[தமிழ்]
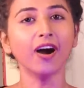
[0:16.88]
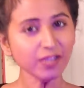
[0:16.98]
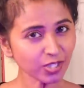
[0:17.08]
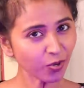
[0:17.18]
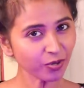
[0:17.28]

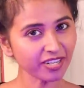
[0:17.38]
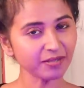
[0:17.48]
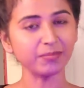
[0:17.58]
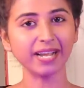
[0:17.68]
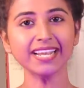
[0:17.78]
அவங்களோட
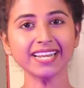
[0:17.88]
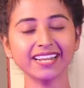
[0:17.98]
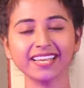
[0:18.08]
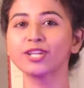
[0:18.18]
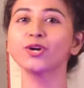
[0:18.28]

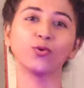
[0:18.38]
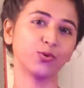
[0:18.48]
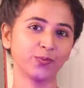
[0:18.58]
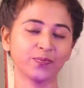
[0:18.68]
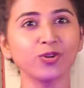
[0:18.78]
மைண்டில் என்ன
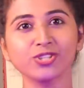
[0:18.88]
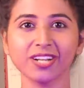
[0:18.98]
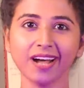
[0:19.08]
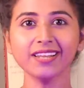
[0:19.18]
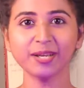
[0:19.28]
ஓடும்
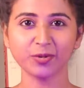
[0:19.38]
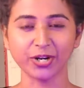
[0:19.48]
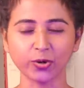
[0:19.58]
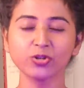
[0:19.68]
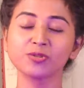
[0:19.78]
கொஞ்சம் நாளைக்கு
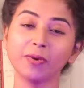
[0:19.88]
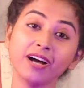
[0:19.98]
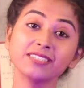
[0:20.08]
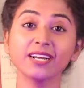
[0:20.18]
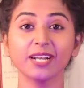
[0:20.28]
முன்னாடி கொஞ்சம்
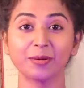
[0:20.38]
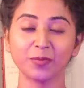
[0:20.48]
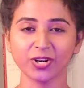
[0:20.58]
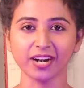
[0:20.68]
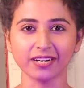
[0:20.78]
மாதங்களுக்கு
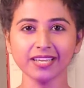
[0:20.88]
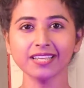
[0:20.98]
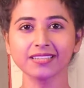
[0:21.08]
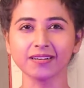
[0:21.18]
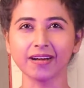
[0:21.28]
முன்னாடி
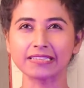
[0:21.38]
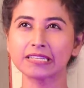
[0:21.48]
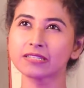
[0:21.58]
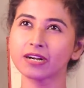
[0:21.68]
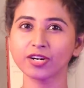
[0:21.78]
இந்த ஐ
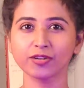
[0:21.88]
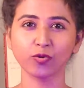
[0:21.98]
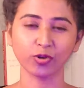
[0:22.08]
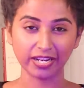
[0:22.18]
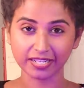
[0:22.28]
திங்க் தேர்ட் ஆர்
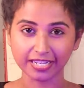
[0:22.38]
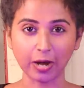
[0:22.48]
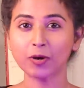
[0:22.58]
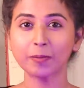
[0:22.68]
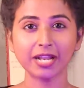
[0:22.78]
ஃபோர் எனக்கு
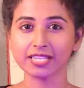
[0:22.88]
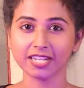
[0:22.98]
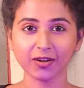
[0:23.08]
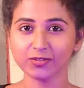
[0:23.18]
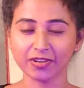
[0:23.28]
ஞாபகமே இல்லை
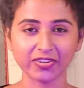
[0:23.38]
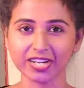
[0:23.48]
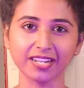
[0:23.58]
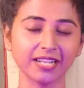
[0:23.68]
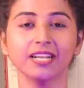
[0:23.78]
எத்தனாவது
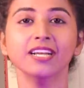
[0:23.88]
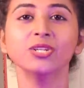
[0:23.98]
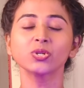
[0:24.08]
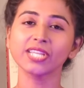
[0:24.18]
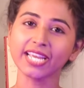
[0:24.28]
வேவ்லாம் இல்லை
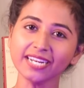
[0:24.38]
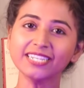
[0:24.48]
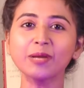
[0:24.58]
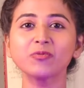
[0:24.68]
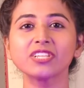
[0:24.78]
ஸோ
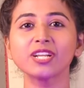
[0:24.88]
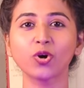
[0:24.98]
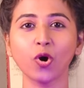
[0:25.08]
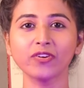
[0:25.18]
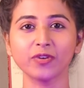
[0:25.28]
செகண்ட் டைம் வந்து
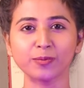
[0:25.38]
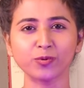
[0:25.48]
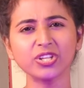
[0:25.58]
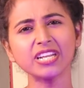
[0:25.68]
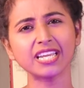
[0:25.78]
எனக்கு கோவிட்
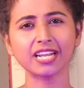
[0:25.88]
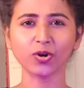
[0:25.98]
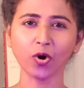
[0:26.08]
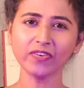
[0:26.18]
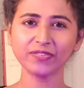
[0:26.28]
வரும்போது இன்றைக்கி
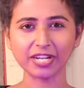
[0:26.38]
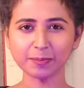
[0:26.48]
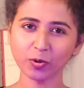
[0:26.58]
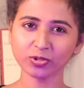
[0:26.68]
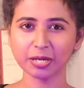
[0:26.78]
எனக்கு கோவிட்
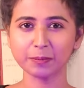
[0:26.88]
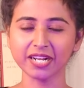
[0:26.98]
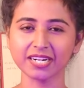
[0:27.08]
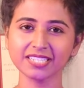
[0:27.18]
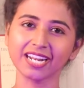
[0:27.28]
வரப்போகுது
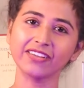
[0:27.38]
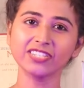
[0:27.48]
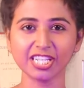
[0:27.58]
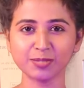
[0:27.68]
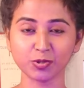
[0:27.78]
அப்படிங்கிறது
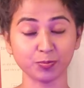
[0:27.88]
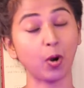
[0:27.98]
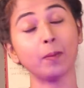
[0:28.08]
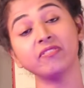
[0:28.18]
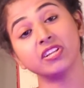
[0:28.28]
நல்லாவே தெரிஞ்சு போச்சு
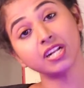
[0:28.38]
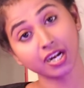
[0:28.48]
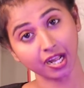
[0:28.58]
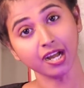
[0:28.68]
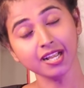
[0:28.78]
ப்ராப்ளம்
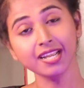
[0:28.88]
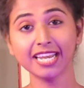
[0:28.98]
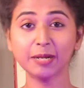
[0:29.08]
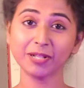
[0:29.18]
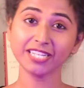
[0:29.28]
வந்திருக்கலாம்
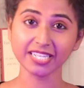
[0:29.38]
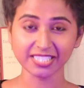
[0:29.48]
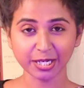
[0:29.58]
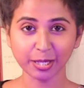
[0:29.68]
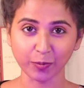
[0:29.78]
இனிமேல் தான்
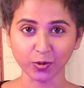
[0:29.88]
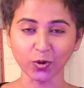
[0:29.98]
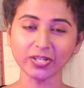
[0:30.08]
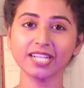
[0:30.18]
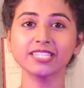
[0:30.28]
டெஸ்ட் எடுக்க
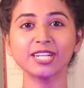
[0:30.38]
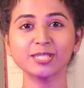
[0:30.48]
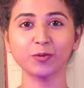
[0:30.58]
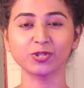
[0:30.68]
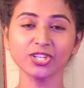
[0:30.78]
போகிறோம் அதெல்லாம்
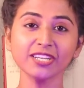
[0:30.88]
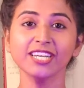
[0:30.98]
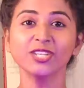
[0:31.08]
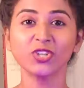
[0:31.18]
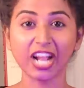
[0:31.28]
தெரிஞ்சு போச்சு
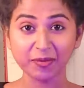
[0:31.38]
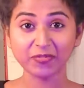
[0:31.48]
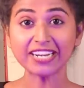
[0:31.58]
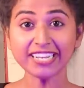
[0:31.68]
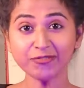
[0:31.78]
ஸோ நான்
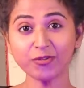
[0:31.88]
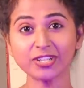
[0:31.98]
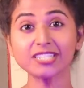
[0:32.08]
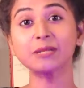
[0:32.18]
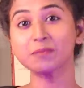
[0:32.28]
ஐம் வெயிட்டிங்
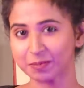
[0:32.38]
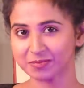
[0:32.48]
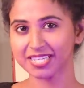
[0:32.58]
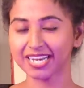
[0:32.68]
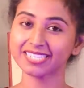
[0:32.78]
ஃபார் த
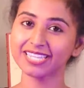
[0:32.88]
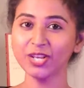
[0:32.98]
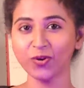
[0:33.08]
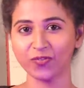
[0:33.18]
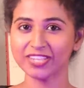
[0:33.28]
சிம்டம்ஸ் எனக்கு
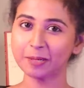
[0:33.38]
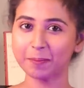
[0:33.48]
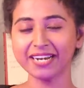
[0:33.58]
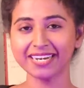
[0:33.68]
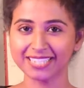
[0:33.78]
தெரியும்
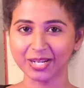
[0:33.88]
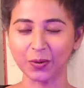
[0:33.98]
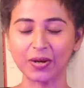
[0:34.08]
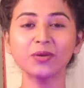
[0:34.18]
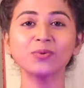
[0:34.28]
வந்திருப்பேன்னு எனக்கு
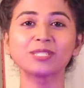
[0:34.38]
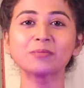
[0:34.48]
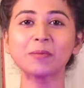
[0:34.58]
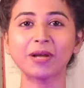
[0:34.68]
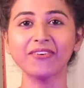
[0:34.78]
தெரியும் ஆனால் உன்
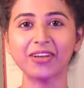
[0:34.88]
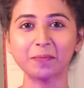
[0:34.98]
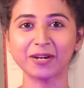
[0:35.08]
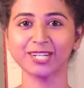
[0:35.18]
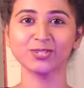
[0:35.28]
சிம்டம்க்காக
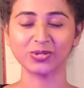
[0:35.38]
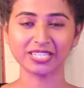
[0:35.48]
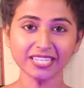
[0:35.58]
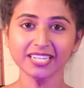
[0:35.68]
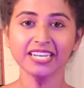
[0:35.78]
வெயிட் பண்ணுறேன்னு
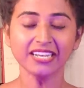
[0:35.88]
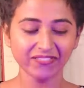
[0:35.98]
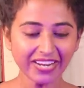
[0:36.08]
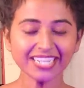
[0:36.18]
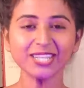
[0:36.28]
சொல்லிட்டு
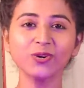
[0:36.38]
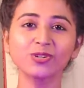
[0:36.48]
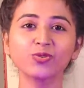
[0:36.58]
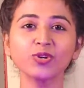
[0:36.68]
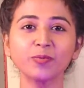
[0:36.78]
வீட்டுக்கு
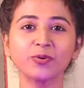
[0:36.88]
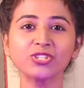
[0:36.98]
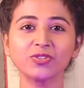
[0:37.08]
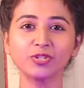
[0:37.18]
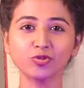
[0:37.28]
ஒரு ஷூட்டு
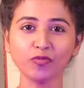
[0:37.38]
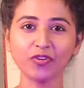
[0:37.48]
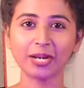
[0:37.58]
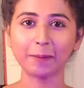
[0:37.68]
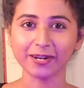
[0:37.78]
முடிச்சுட்டு வந்து
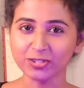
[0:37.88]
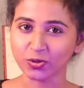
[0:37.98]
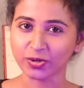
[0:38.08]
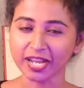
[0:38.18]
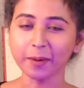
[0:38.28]
சோஃபாவில்
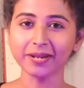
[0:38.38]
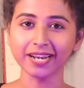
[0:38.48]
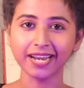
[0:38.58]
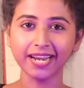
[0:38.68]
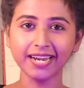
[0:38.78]
படுத்தோடனே
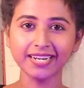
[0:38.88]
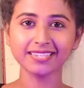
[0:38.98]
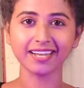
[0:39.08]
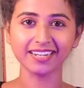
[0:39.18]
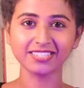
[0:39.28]
அப்படியே
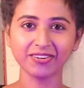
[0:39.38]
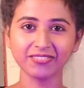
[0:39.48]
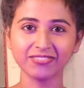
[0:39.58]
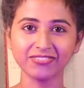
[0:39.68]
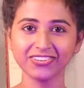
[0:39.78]
லைட்டாக தலை
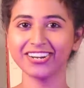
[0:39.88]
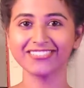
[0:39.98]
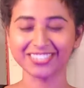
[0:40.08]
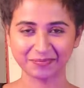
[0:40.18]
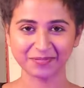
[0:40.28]
ஜவ்வுன்னு
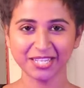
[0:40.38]
ஆகுது